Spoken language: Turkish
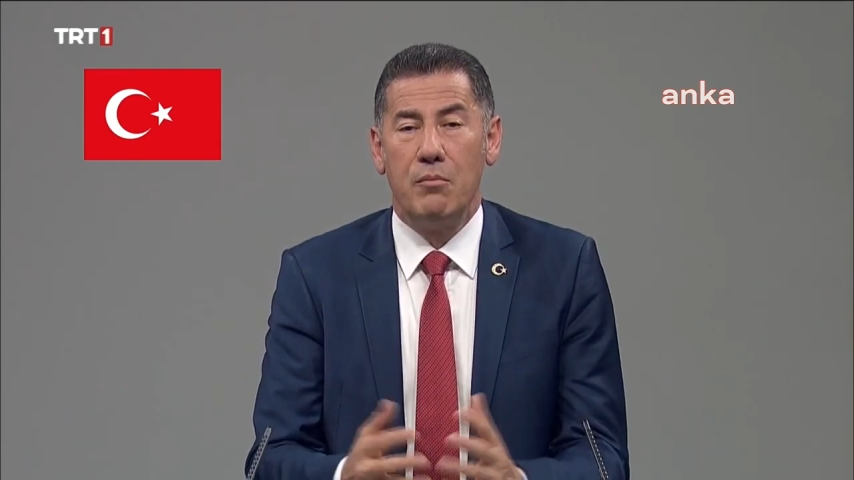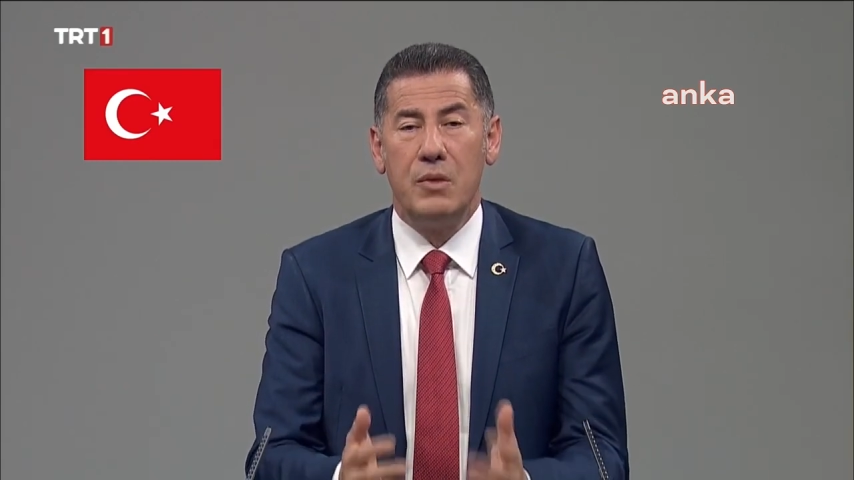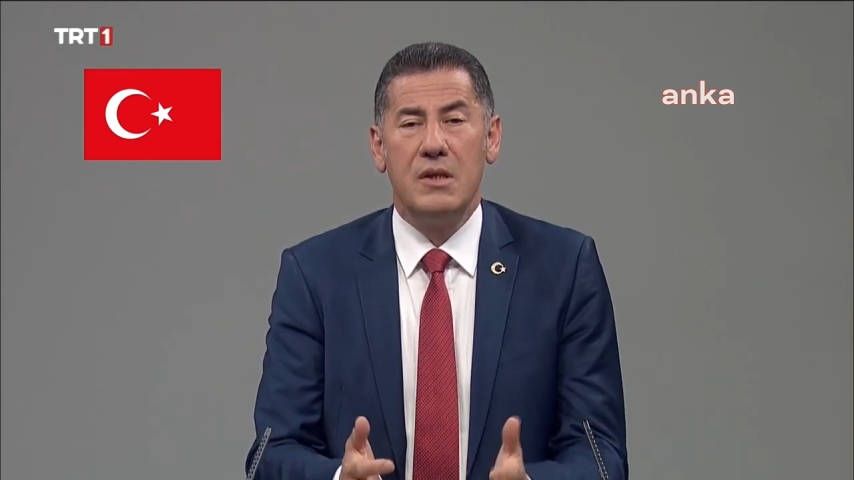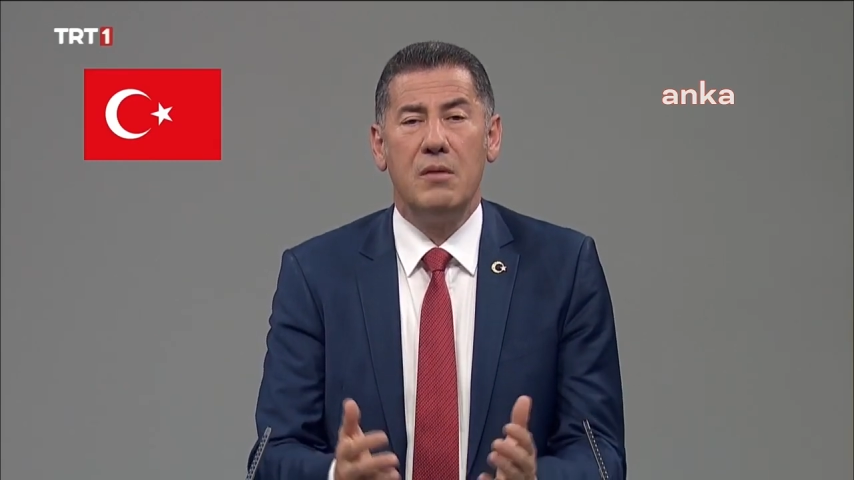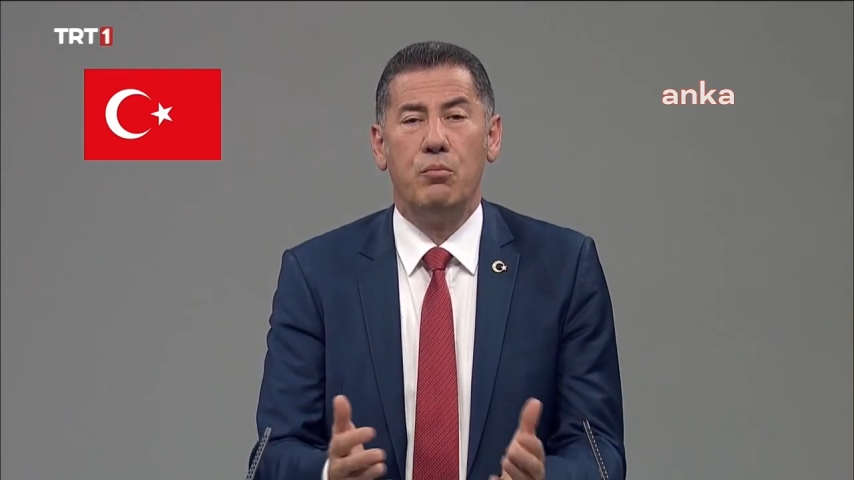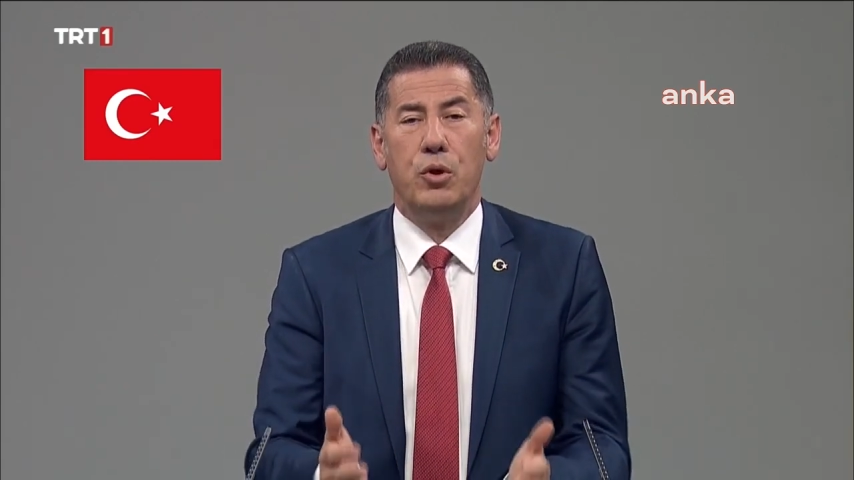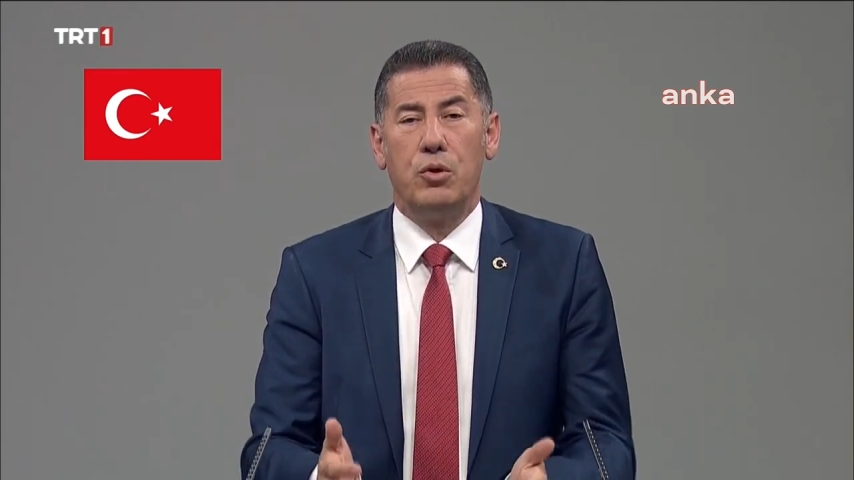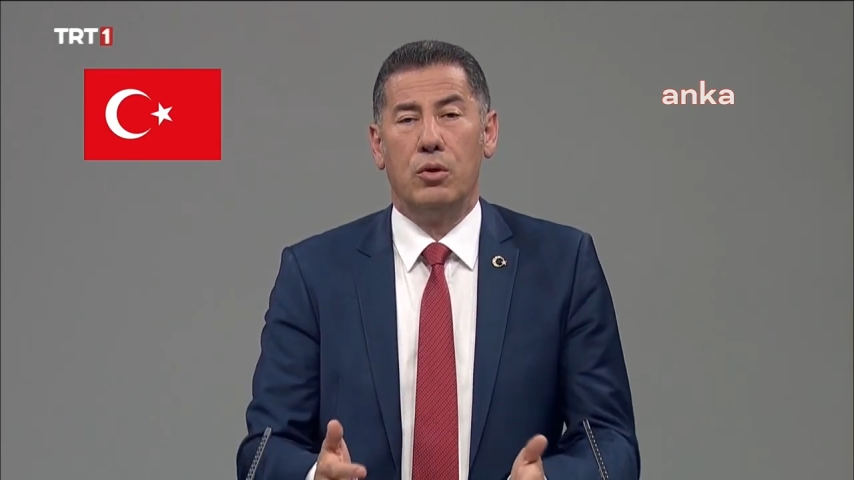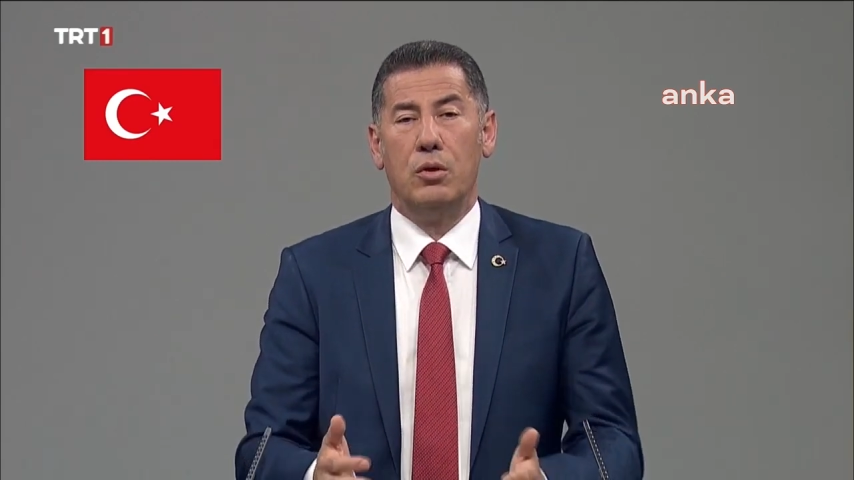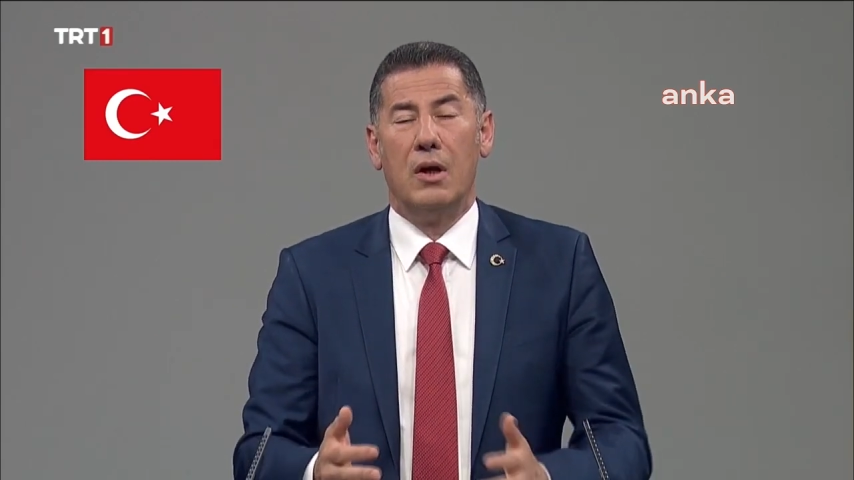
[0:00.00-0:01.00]
bizim
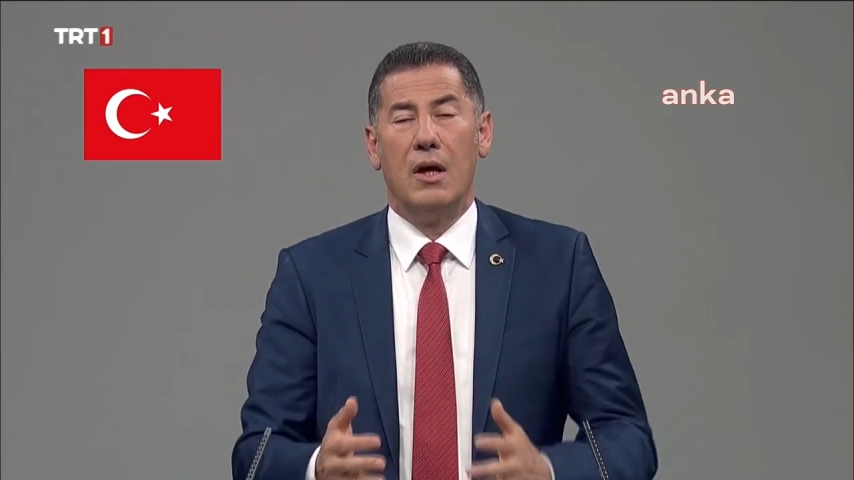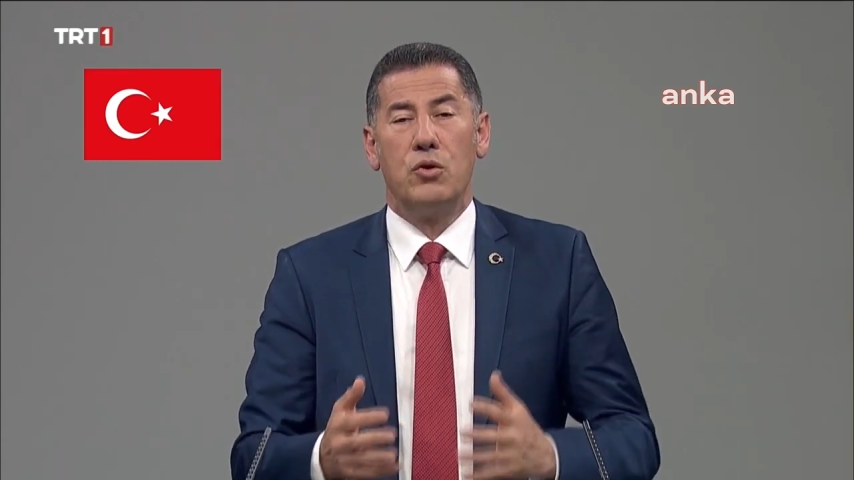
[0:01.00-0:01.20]
bugün